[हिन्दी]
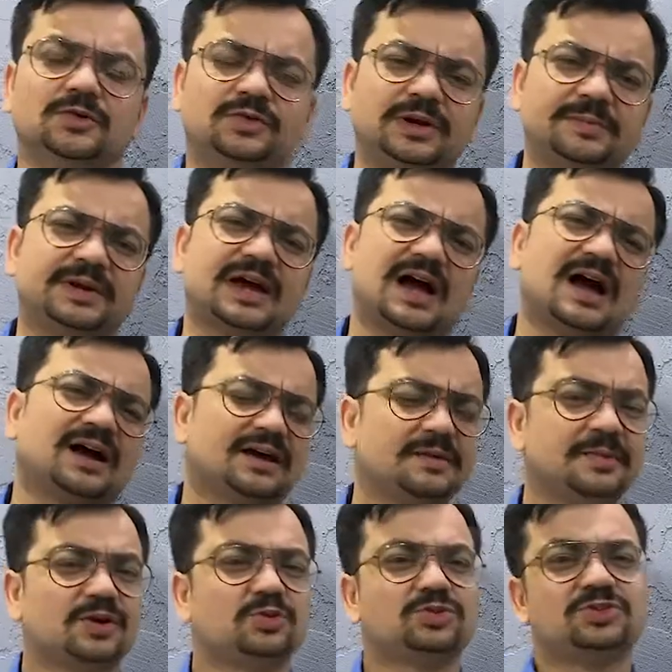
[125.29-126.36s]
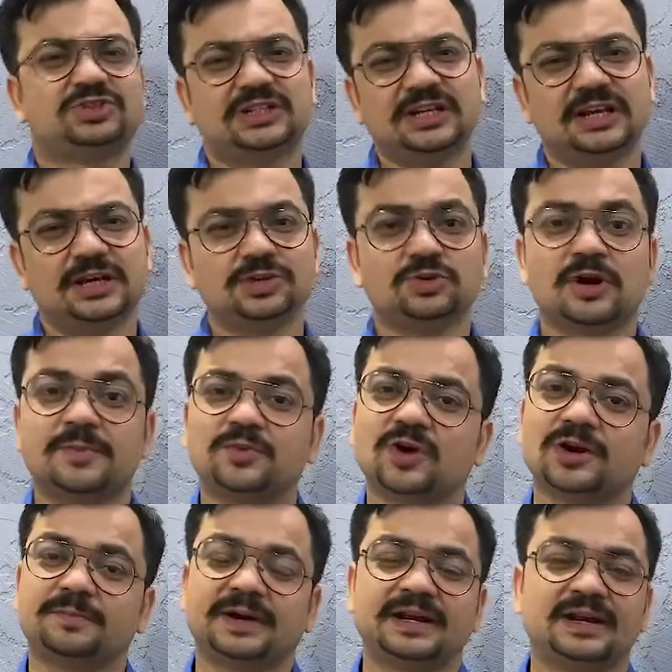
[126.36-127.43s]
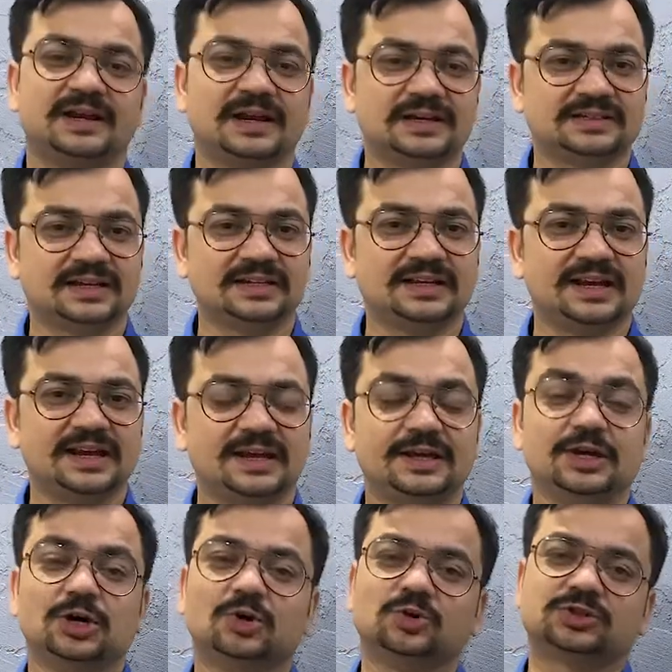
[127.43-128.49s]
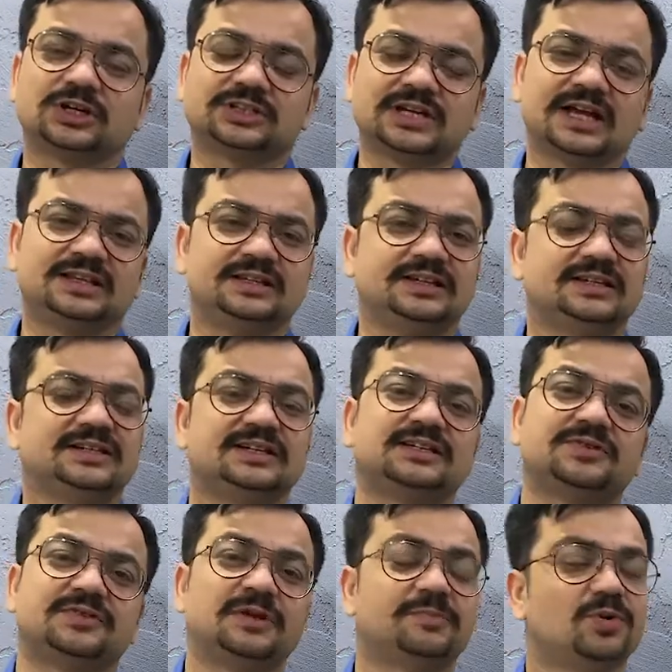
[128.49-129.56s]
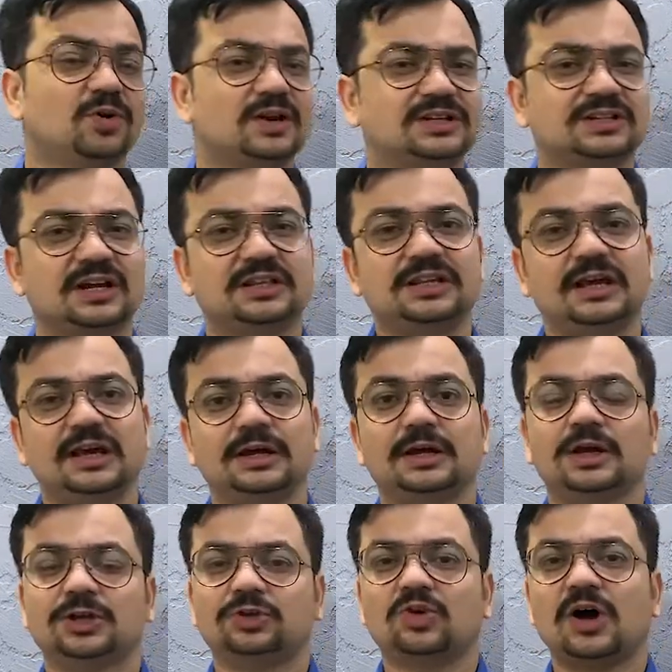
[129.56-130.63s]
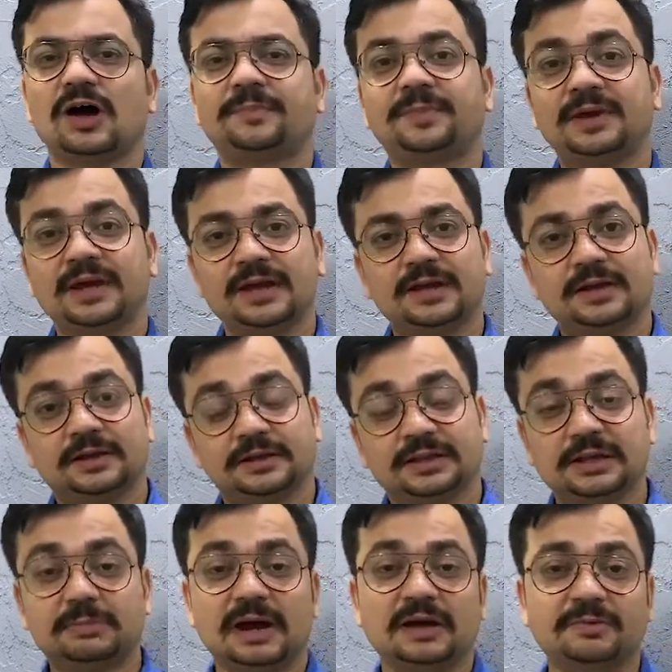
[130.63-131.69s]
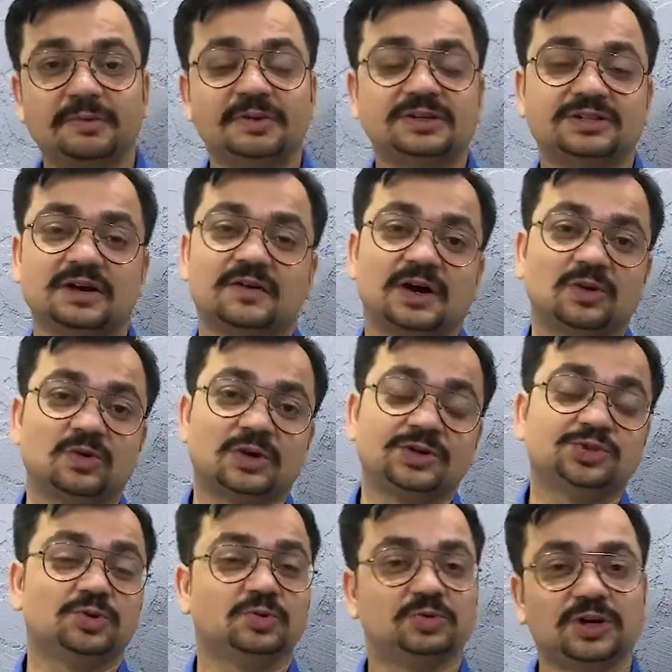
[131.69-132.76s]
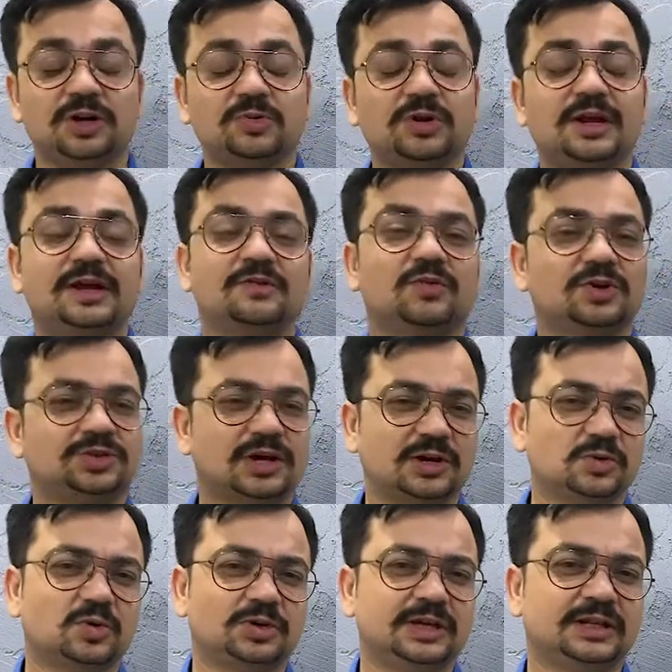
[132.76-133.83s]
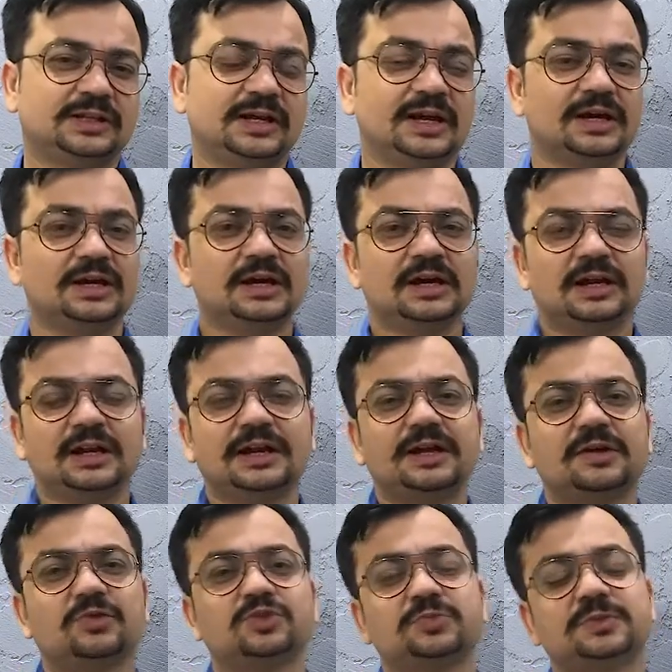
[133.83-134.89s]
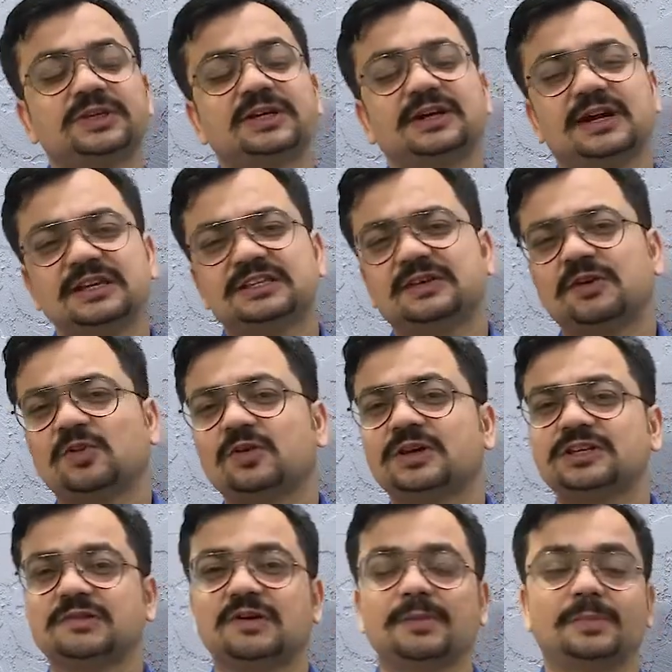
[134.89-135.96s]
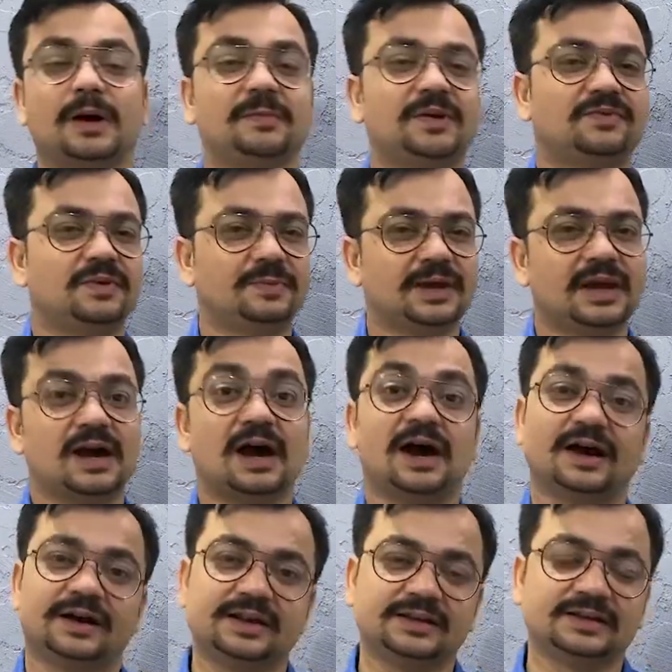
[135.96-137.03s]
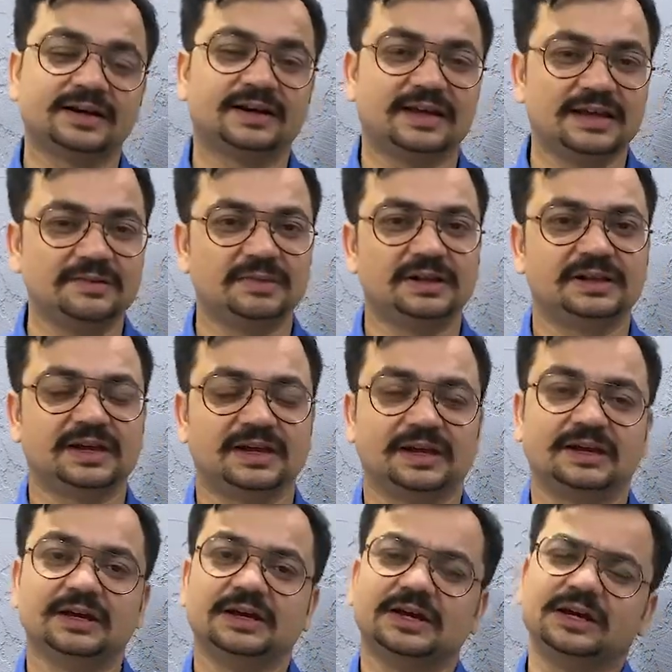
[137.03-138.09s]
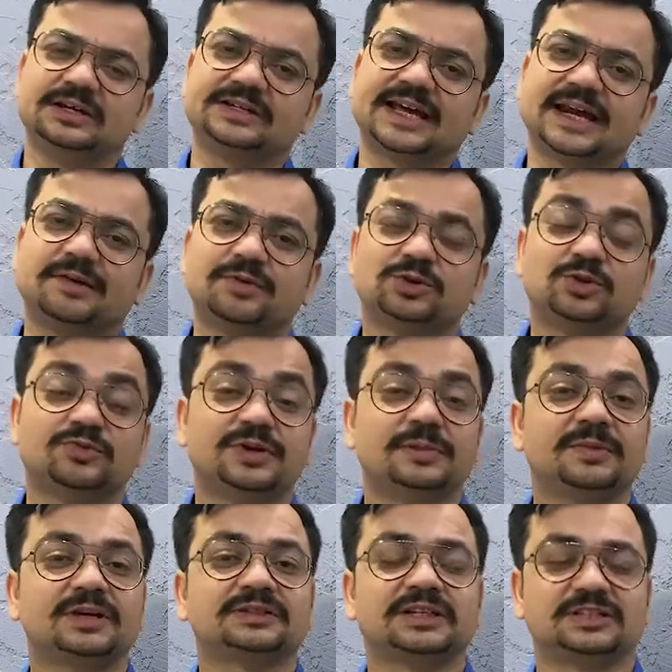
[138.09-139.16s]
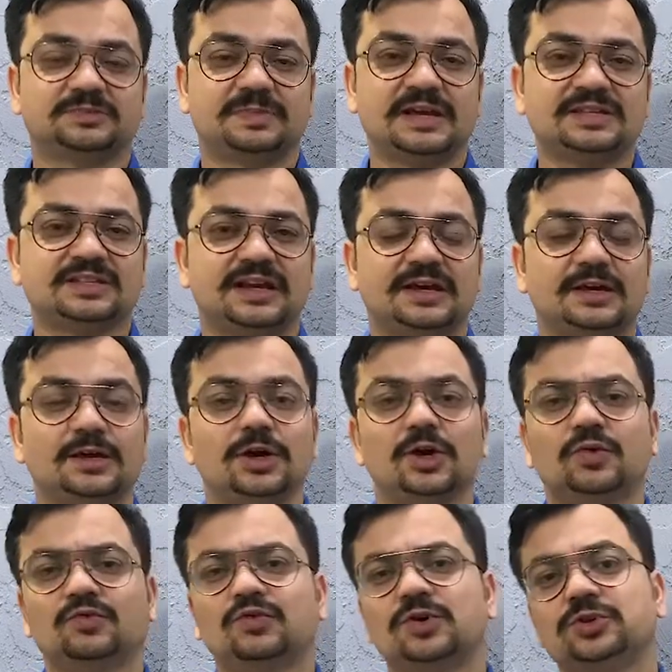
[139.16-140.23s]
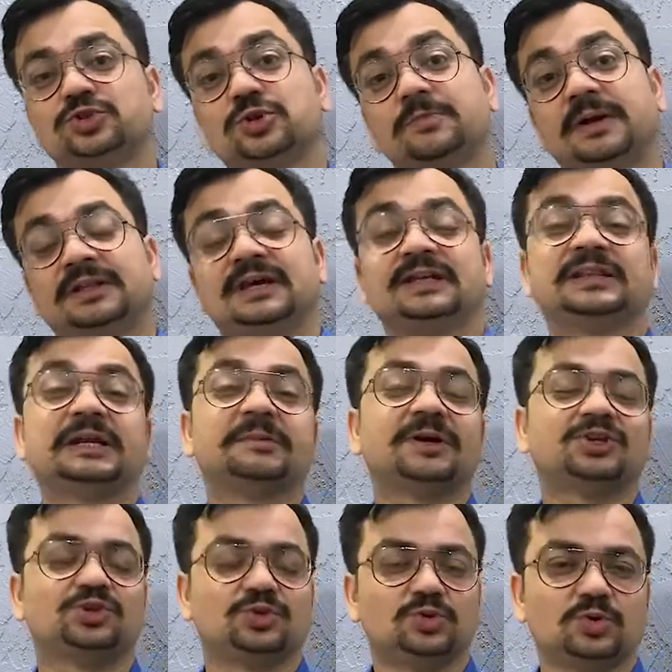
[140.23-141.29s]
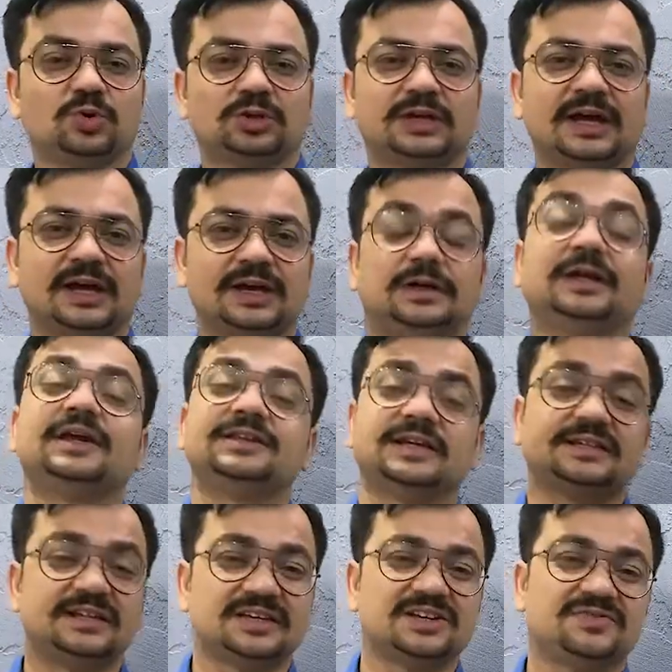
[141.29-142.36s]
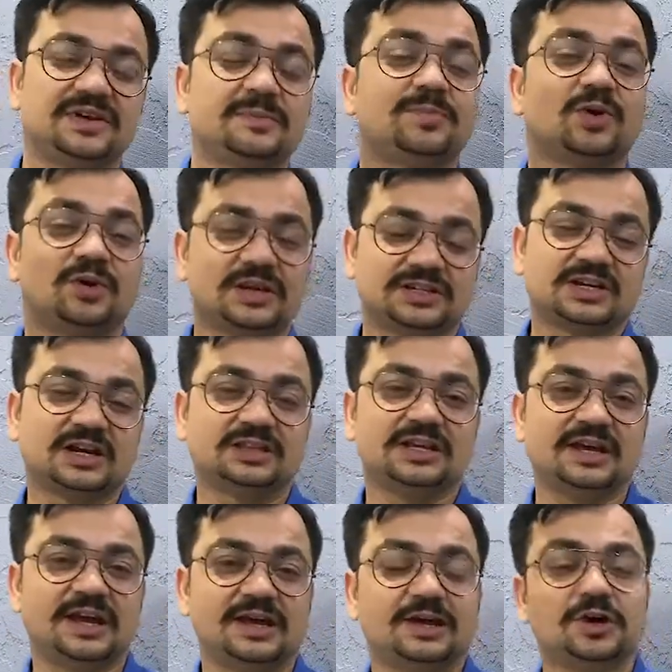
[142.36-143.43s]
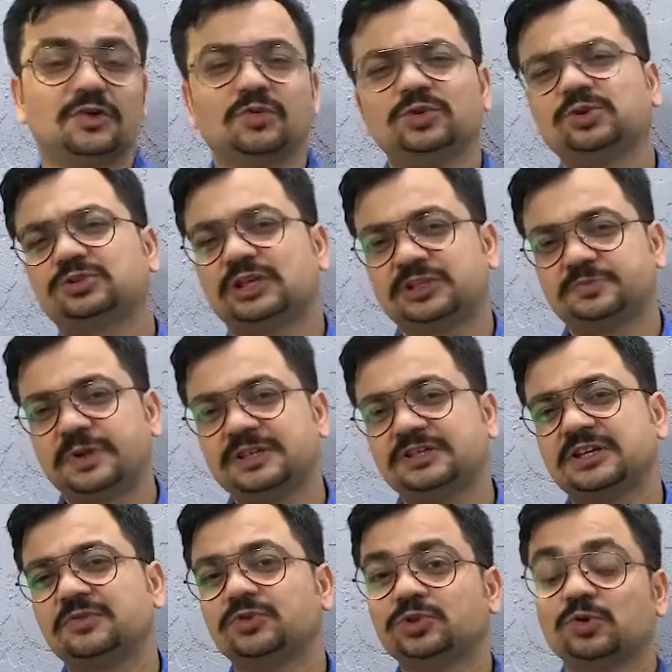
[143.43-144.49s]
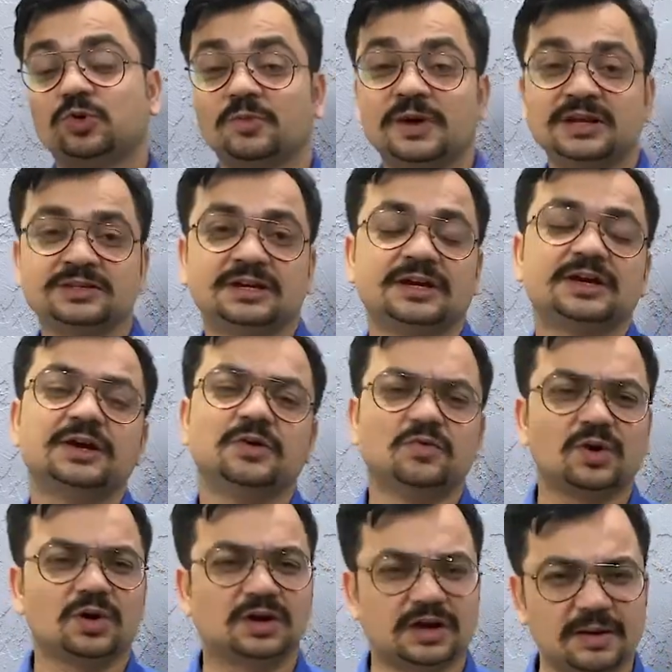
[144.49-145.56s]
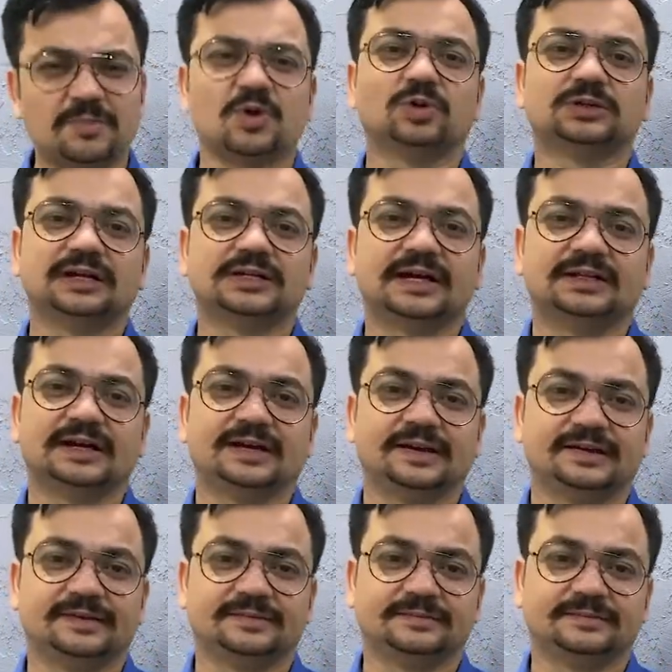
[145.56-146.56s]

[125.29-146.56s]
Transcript: फिल्म के आखिर में कुछ सीन हैं जो आपको अटपटे लग सकते हैं उसके साथ ही जैसे जैसे फिल्म प्रोग्रेस करती है तो आपके दिमाग में भी सवालों के जो उदड़बुन है वो चालू हो जाती है लेकिन उसमें से कई सवालों के जवाब हमें फिल्म के आखिरी तक नहीं मिलते हैं इसके अलावा जो फिल्म का सस्पेंस है वो जो के बाद शुरू होता है लेकिन जैसे जैसे फिल्म प्रोग्रेस करती है वो जो सस्पेंस है वो जो रोमांच है वो कम होता जाता है